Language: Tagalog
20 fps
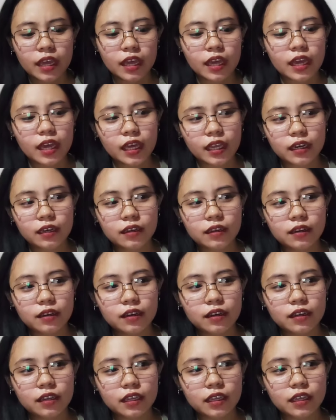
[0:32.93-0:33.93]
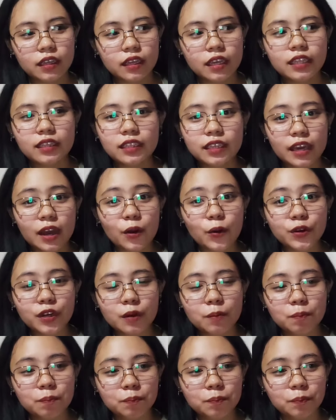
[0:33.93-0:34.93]
And hindi ako
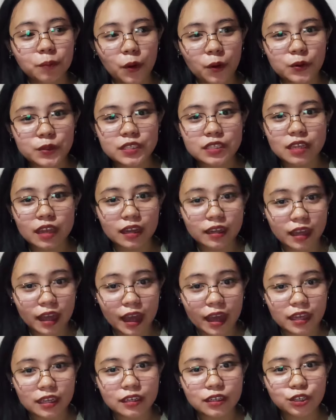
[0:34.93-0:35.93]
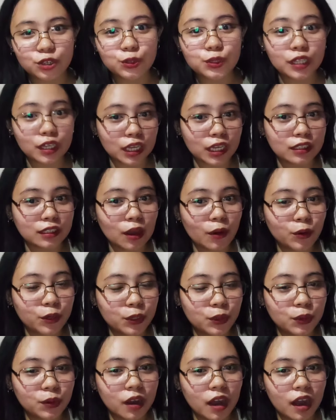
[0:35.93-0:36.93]
nag-post agad nung nakita ko
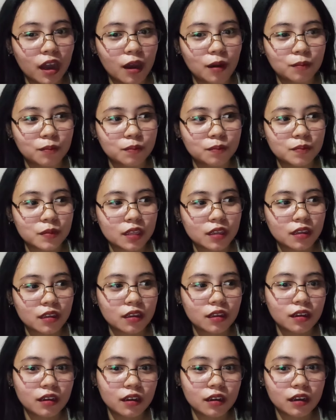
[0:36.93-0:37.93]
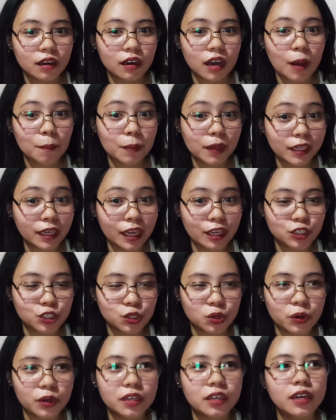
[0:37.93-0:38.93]
yung um,
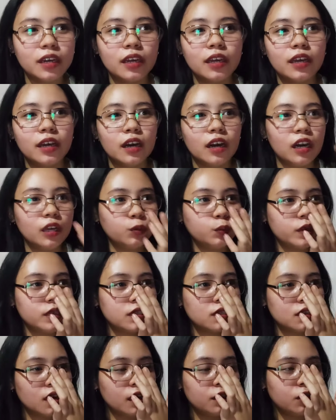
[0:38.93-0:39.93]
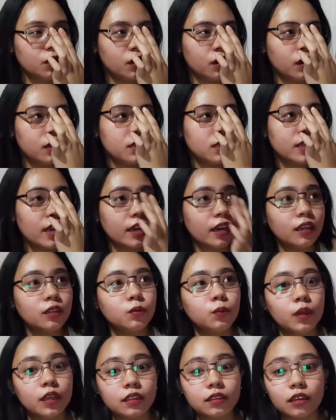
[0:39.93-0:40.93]
application. It was, ano,
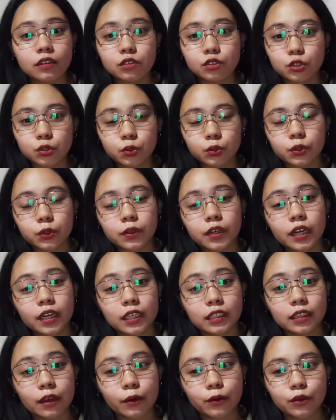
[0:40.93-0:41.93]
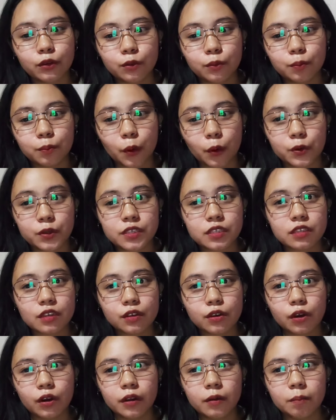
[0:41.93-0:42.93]
second week ng June nung nakita ko yung post
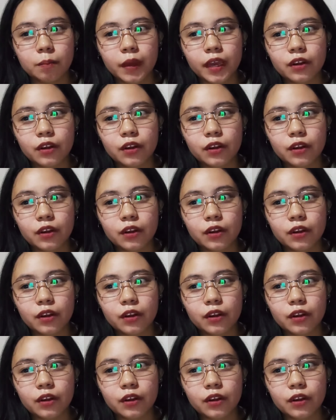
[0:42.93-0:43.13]
na yun.